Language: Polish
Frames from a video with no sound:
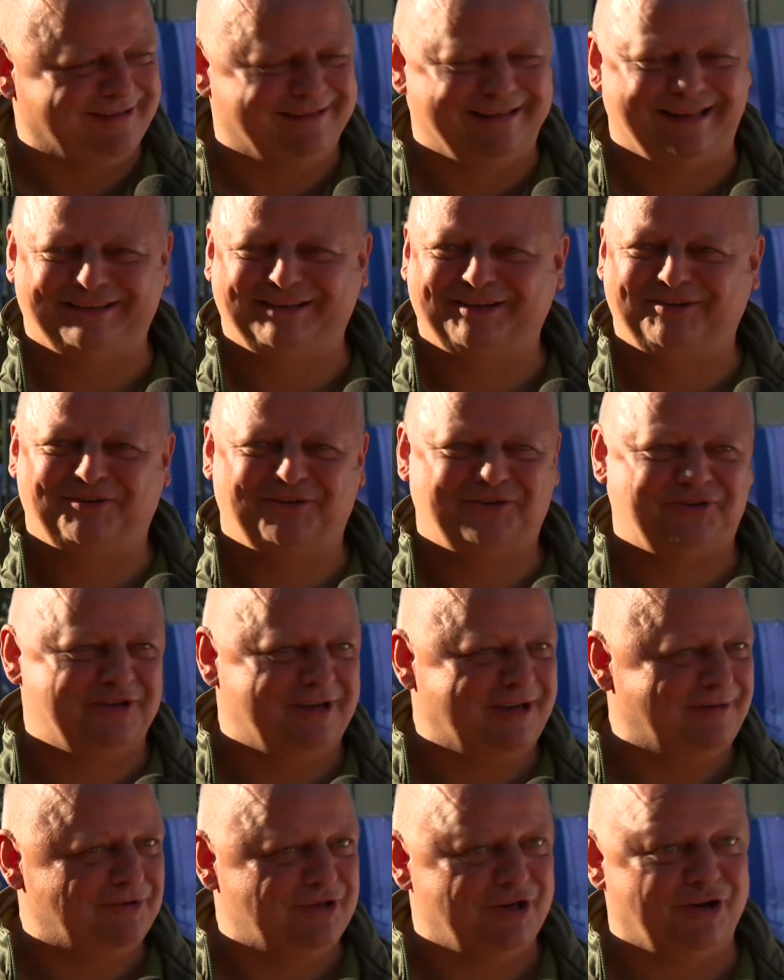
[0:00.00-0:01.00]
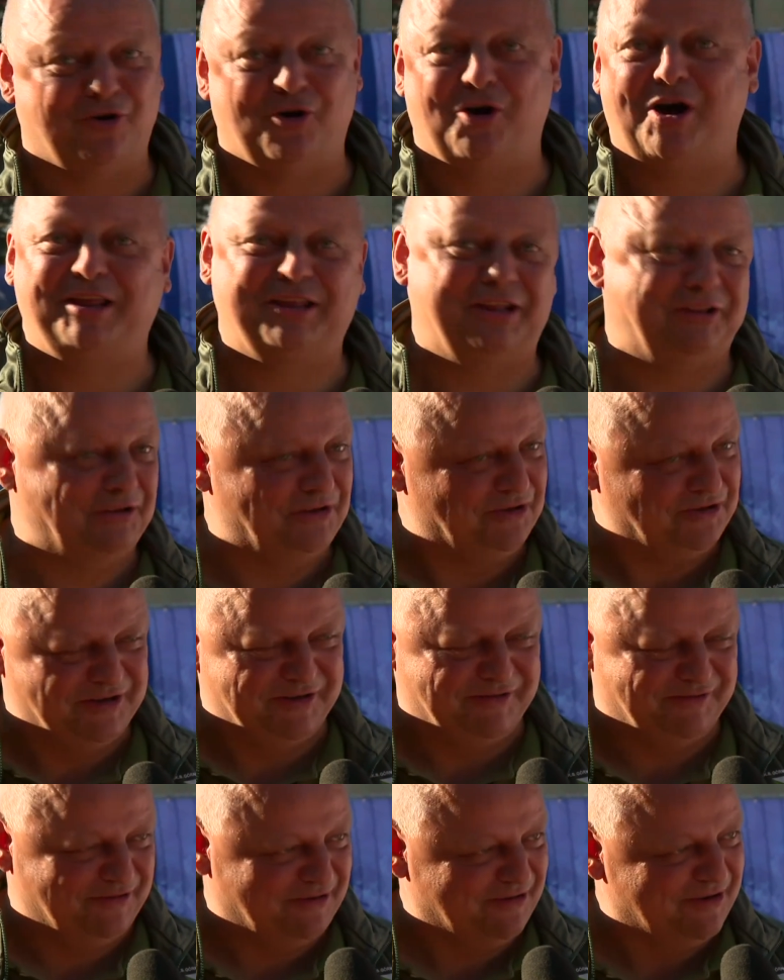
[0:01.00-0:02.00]
dlatego chciałem Cię, kochana
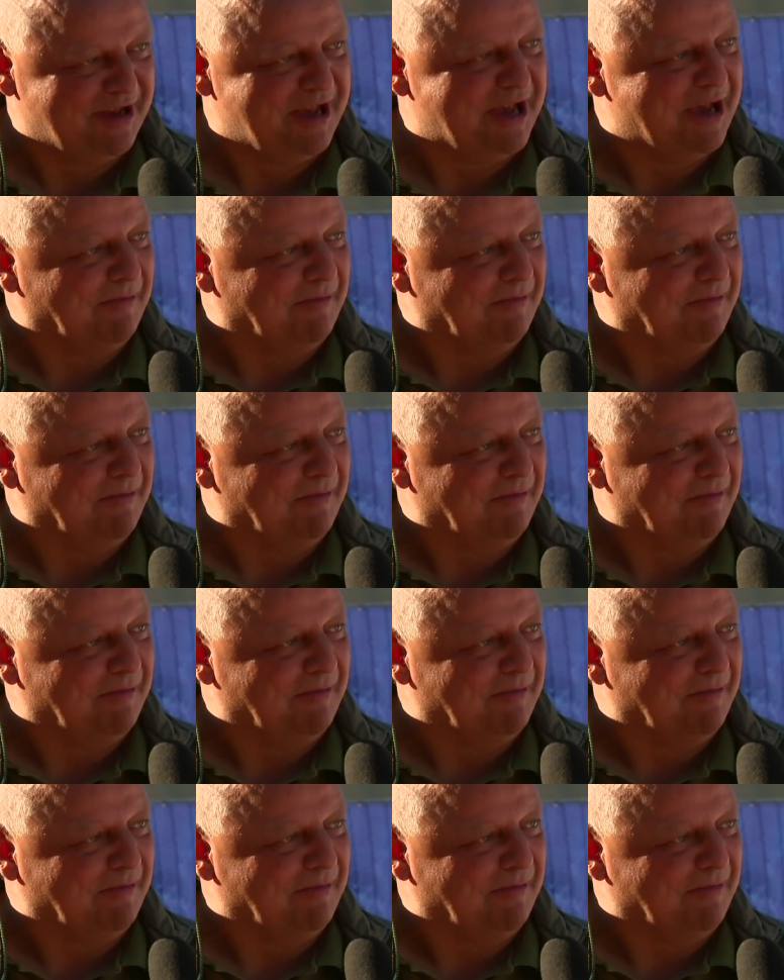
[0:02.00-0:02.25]
teściowo,